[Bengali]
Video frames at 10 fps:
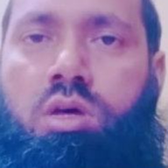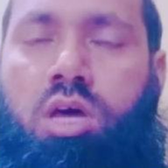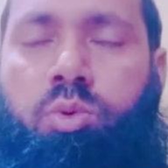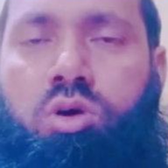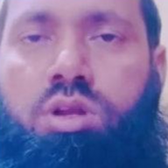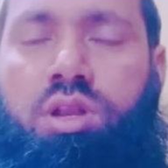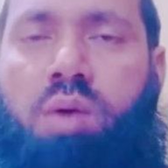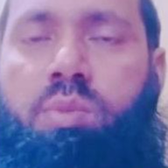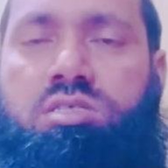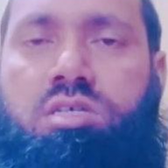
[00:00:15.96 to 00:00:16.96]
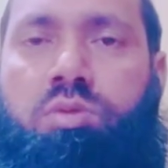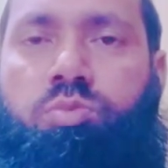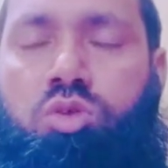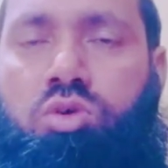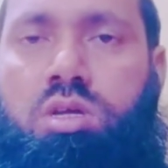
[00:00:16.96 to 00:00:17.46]
এবং নামাজের
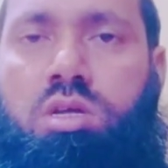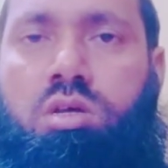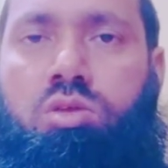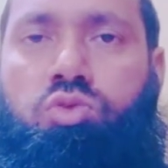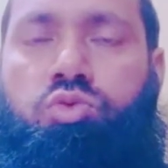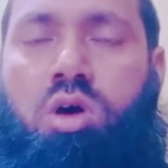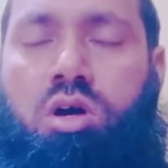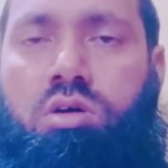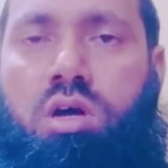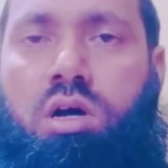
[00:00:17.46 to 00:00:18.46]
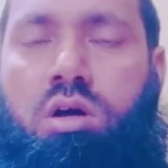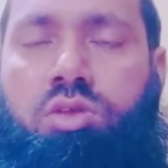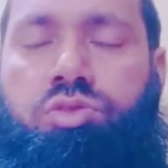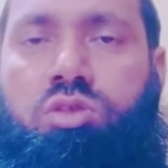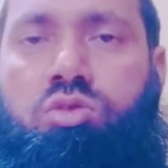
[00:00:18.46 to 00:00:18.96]
ভিতরে দোয়া করা
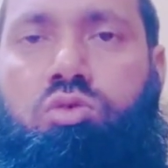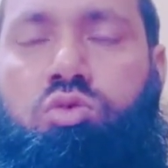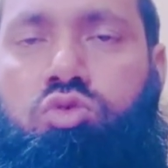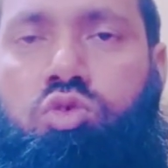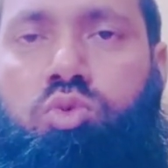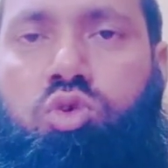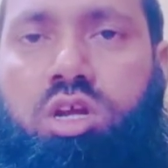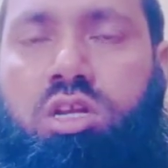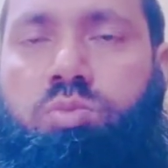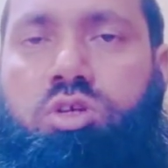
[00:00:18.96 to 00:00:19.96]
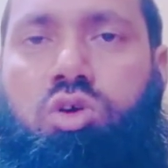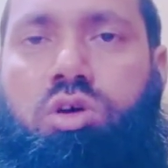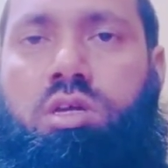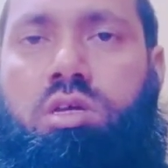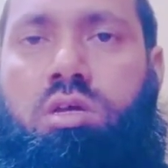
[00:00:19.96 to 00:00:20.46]
অত্যন্ত গুরুত্বপূর্ণ একটি
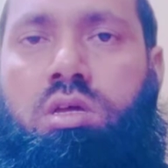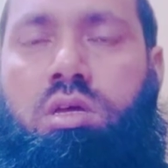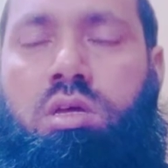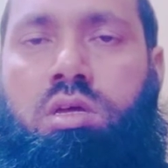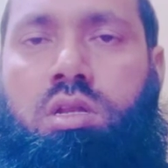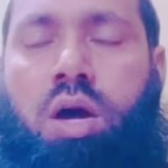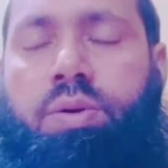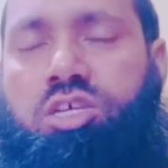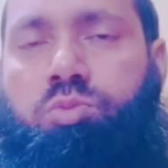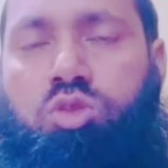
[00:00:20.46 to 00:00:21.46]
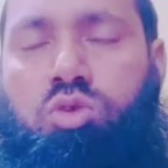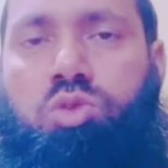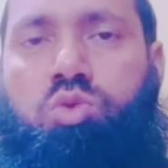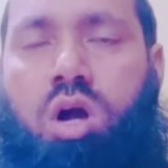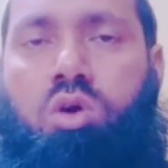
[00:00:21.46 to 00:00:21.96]
বিষয় নামাজের ভিতরে
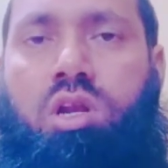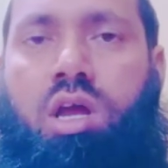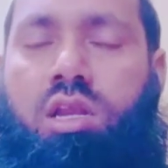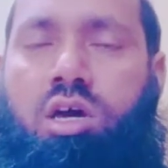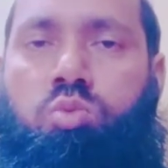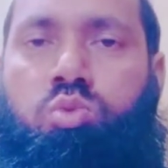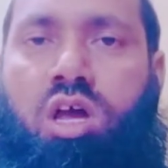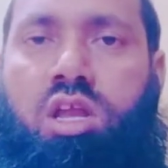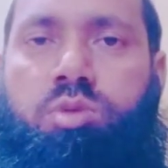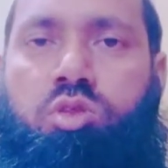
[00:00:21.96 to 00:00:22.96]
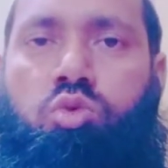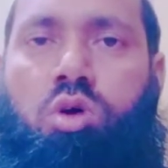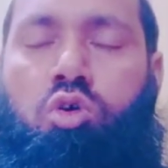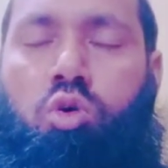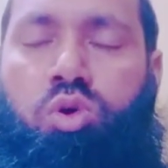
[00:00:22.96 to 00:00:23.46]
দোয়া করলে আল্লাহ রবুল আলমিন
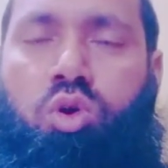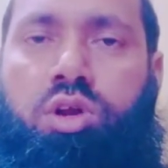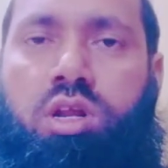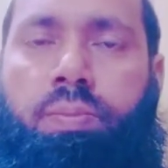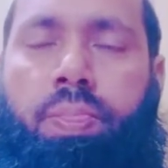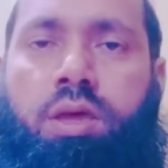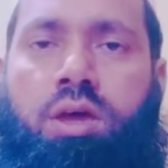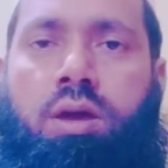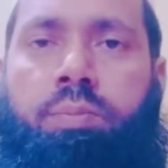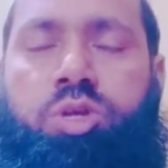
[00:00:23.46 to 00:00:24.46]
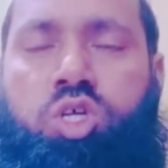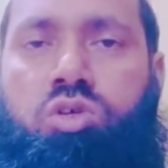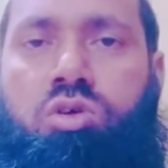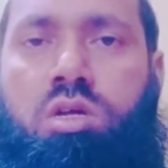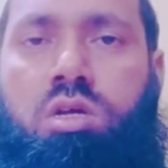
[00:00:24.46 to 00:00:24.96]
দোয়া কবুল করেন বিশেষ
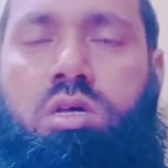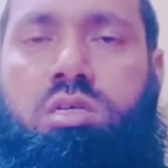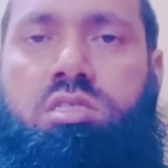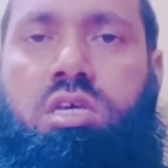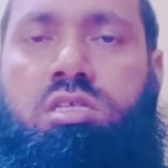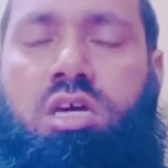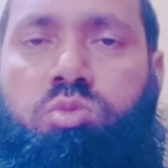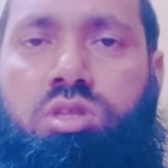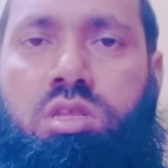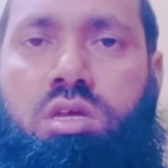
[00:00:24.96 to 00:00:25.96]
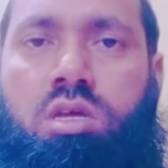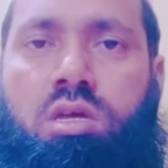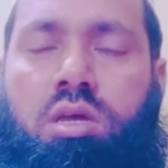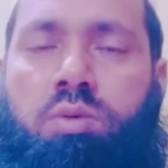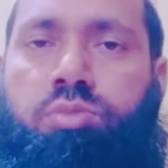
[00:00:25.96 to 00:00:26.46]
করে সেইদের মধ্যে
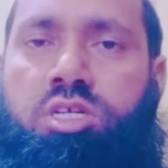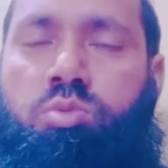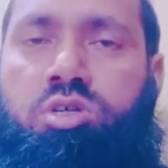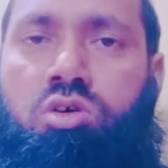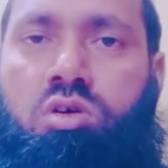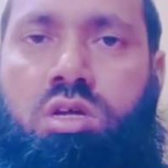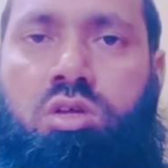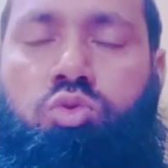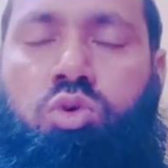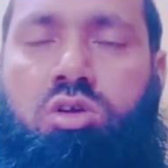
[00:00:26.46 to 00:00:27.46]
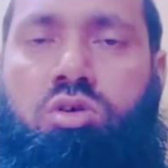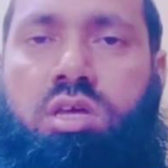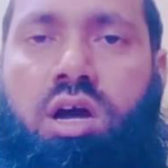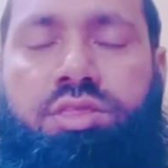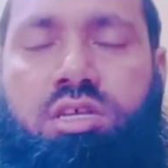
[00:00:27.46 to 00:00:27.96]
বেশি বেশি করে দোয়ার
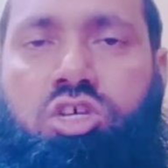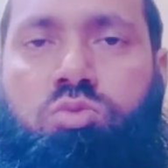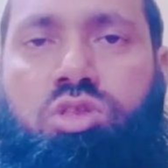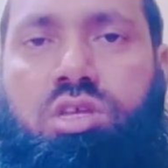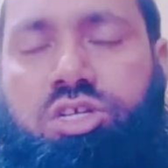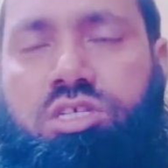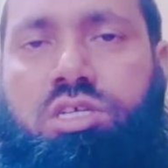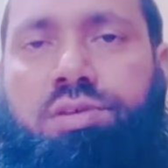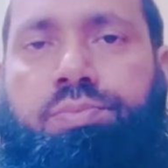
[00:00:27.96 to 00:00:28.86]
কথা হাদিসের মধ্যে এসেছে